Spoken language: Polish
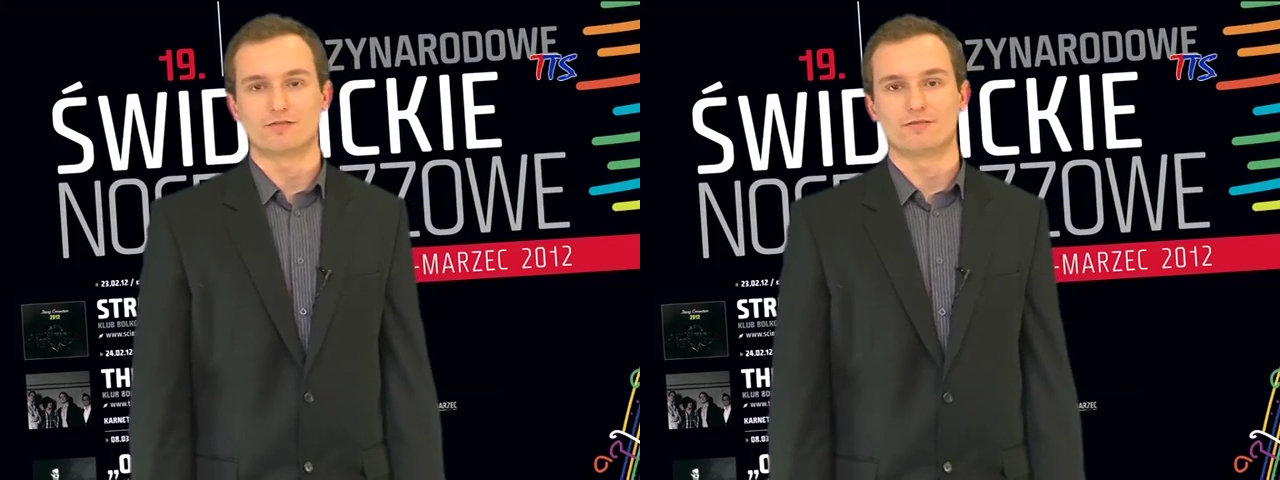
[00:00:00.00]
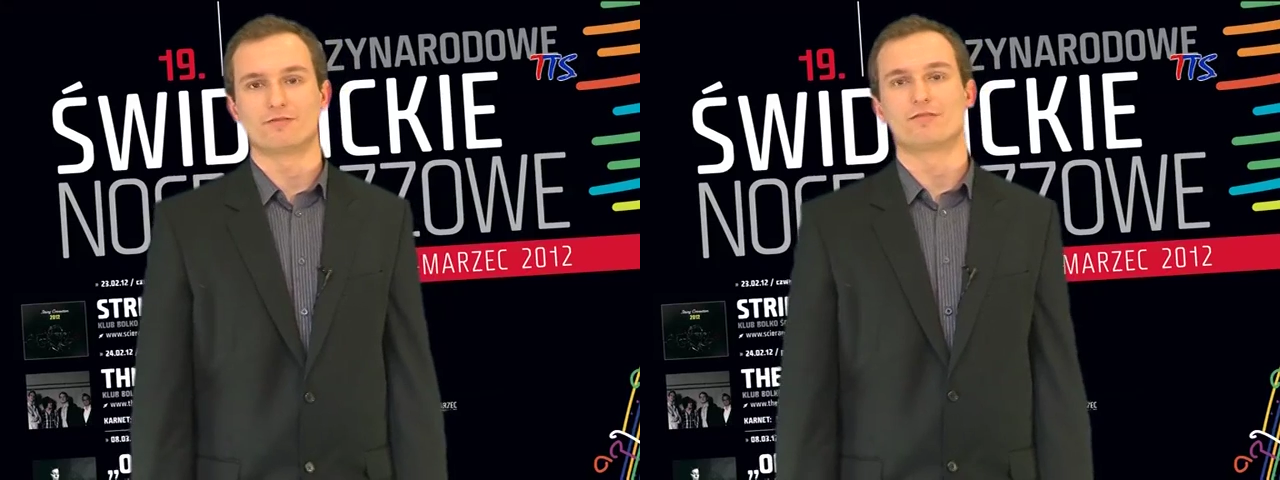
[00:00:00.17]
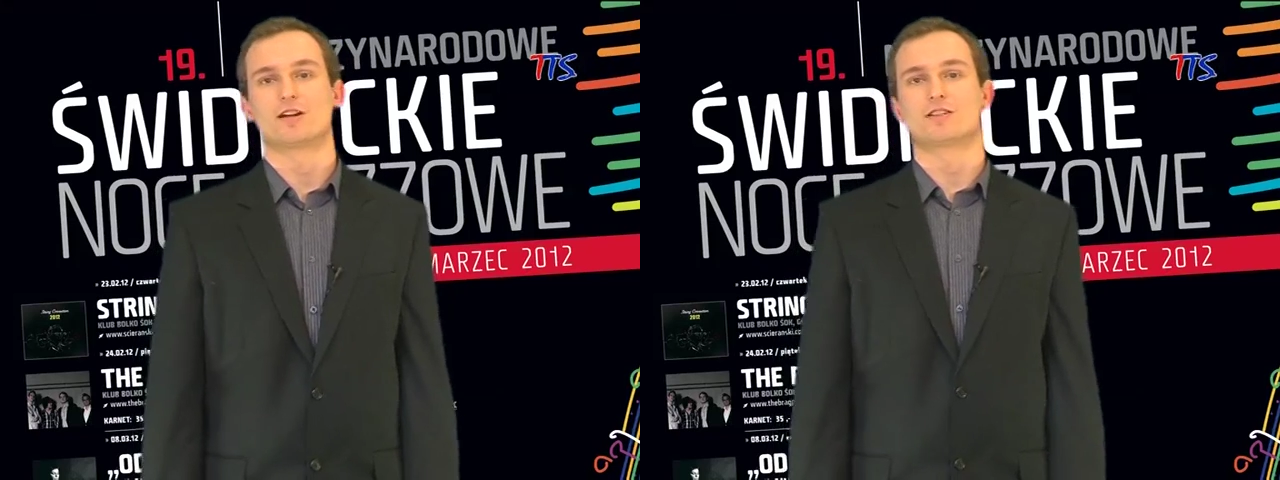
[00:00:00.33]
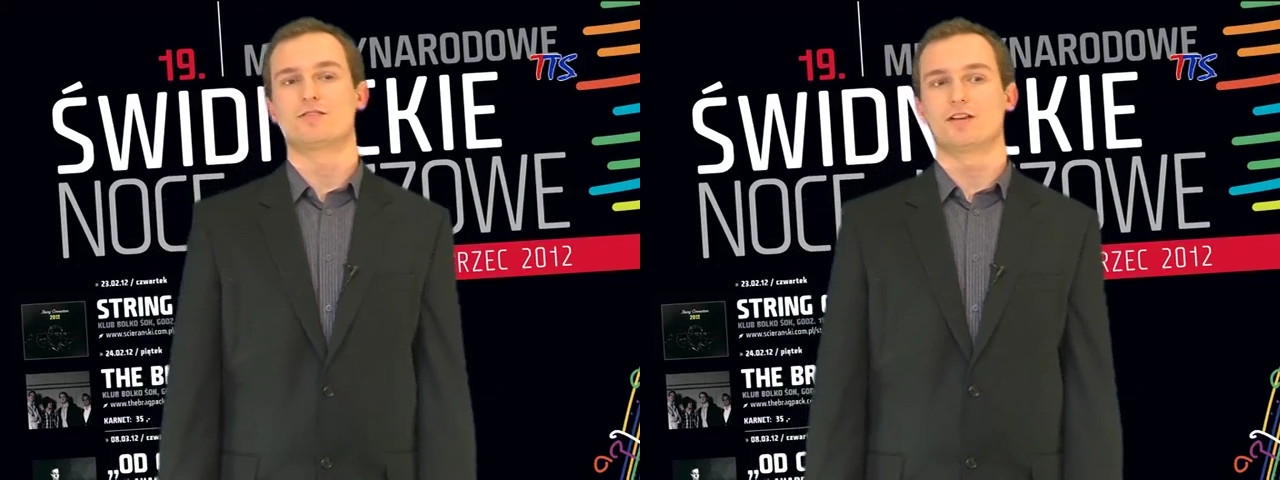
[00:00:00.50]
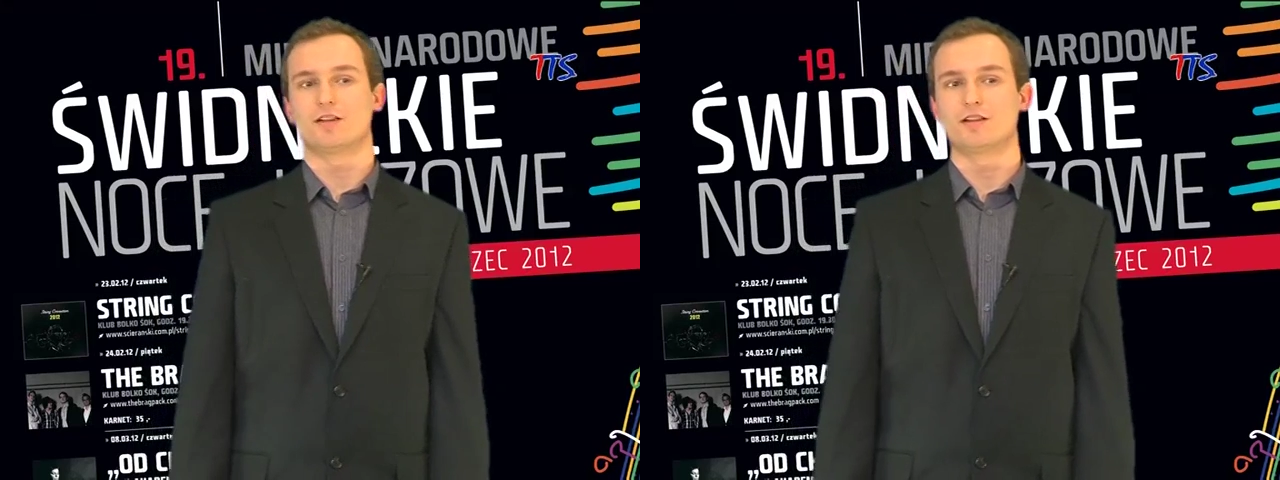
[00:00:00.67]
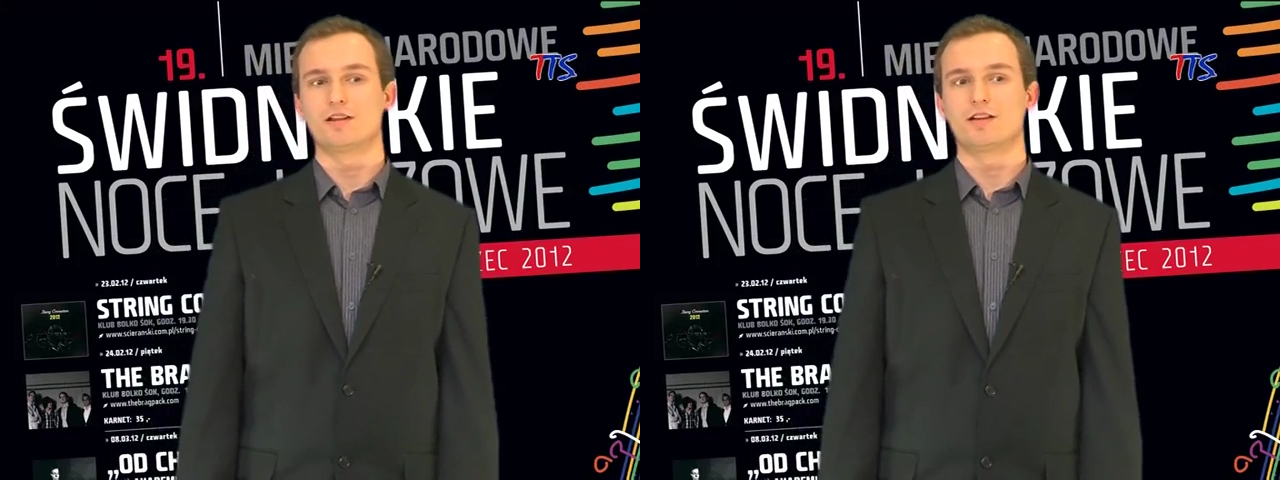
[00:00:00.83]
w
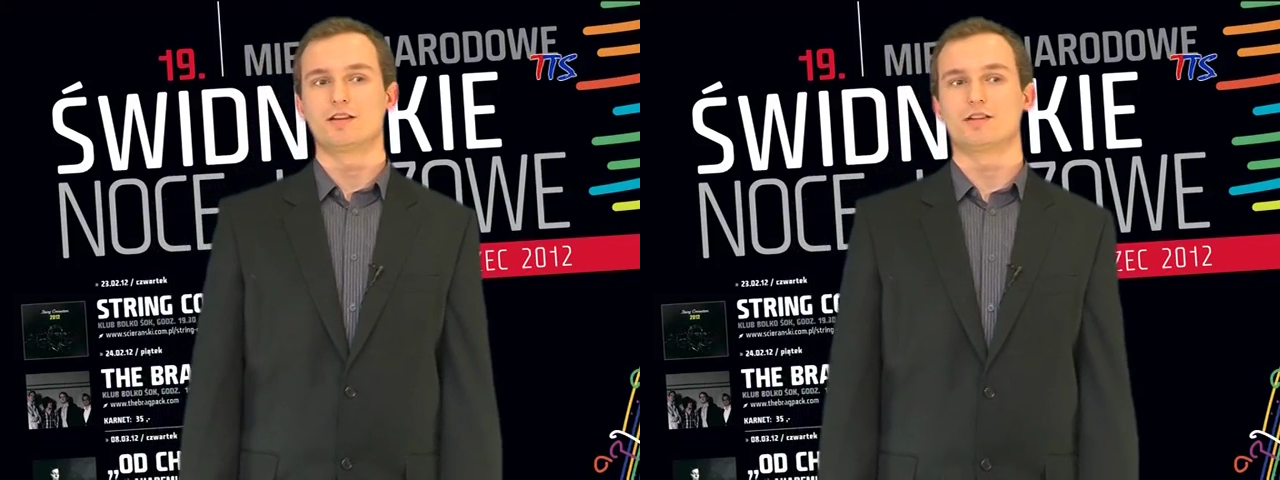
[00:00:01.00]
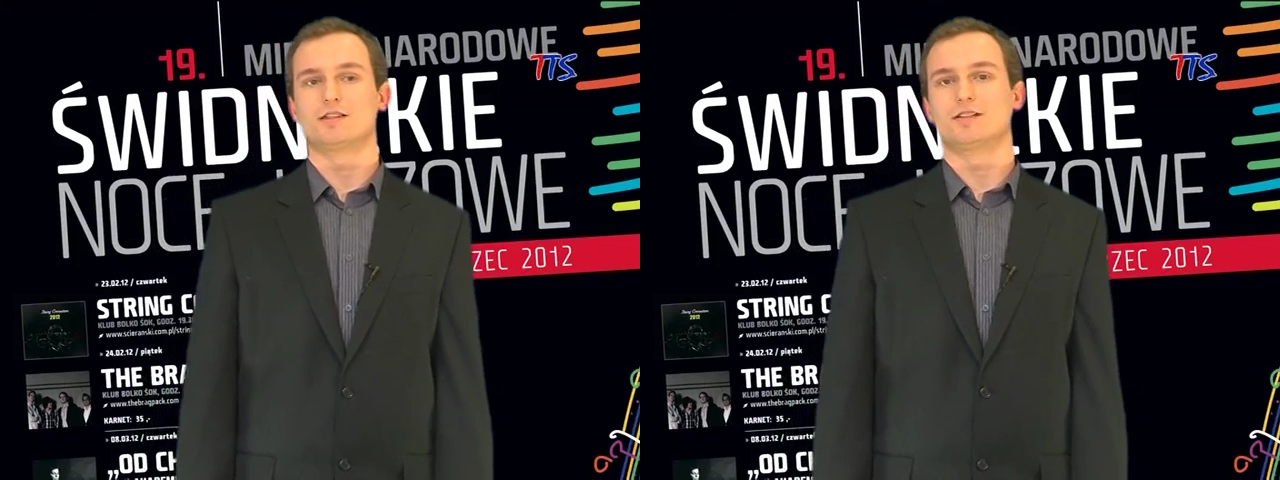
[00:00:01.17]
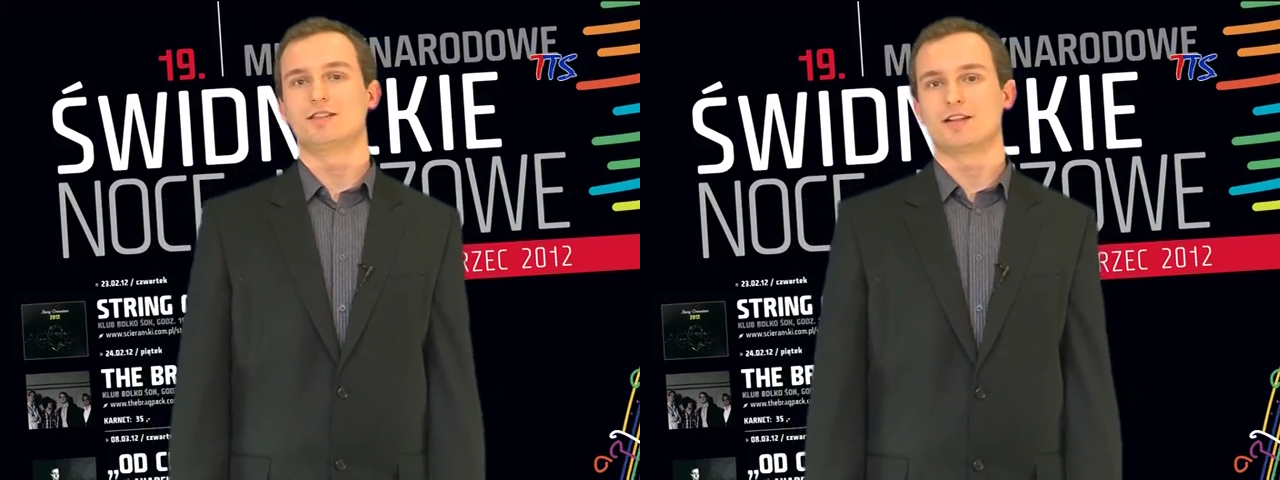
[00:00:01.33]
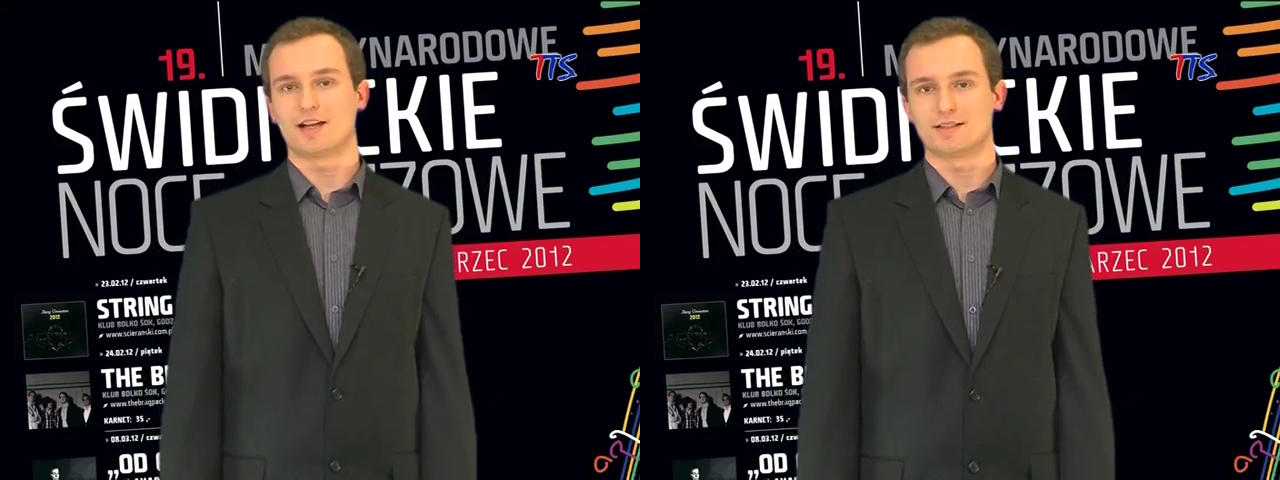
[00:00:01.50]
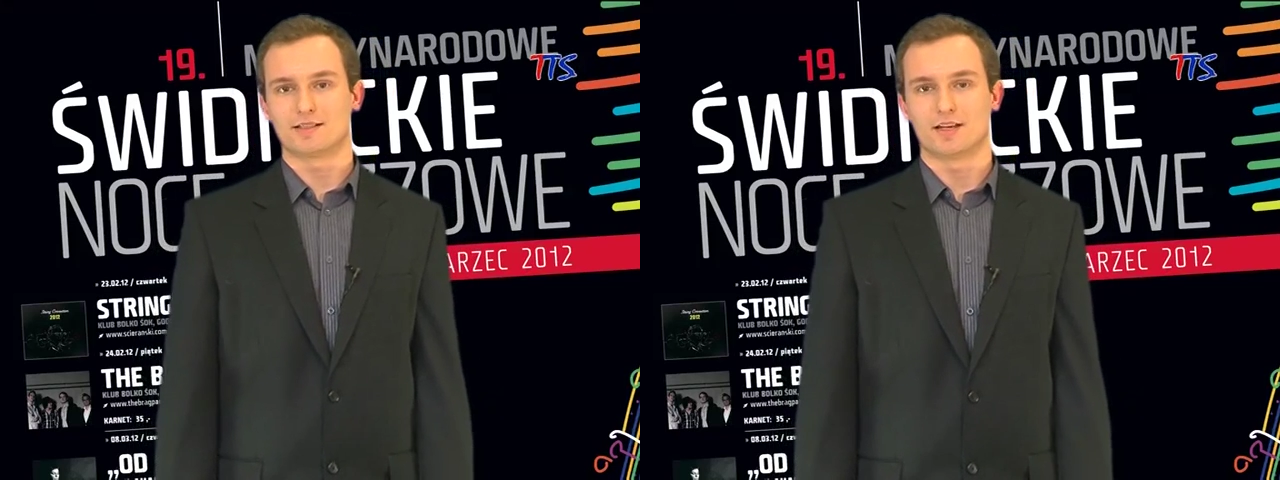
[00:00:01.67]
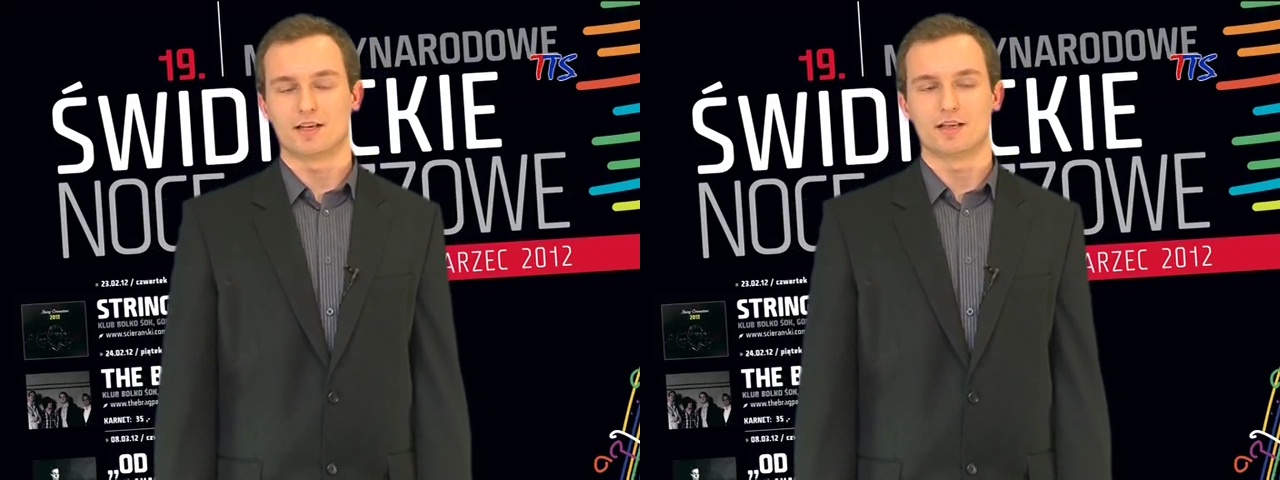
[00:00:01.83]
warstwie y,
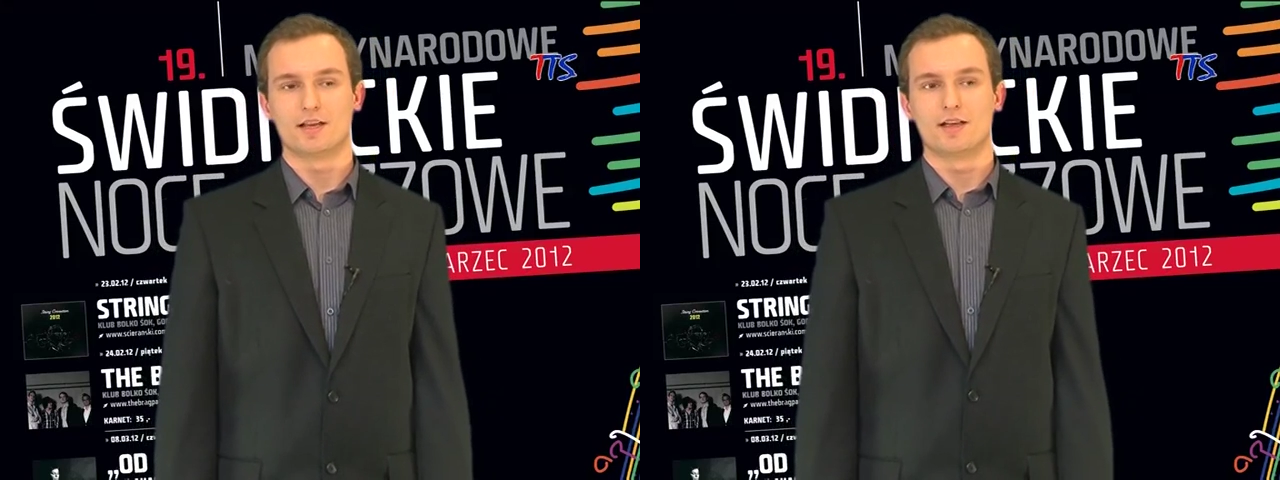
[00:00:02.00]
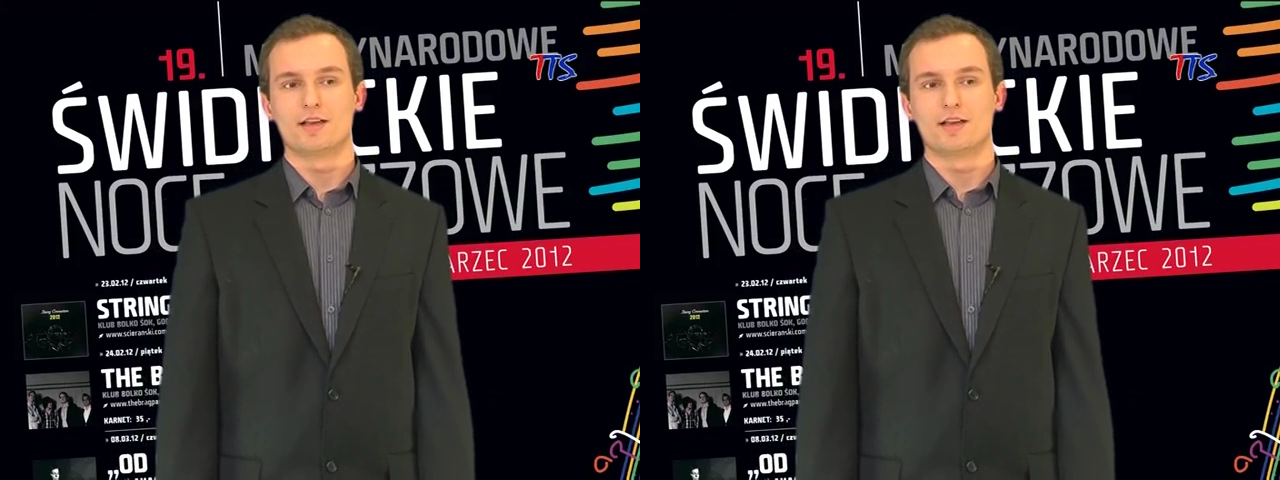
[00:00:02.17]
literackiej.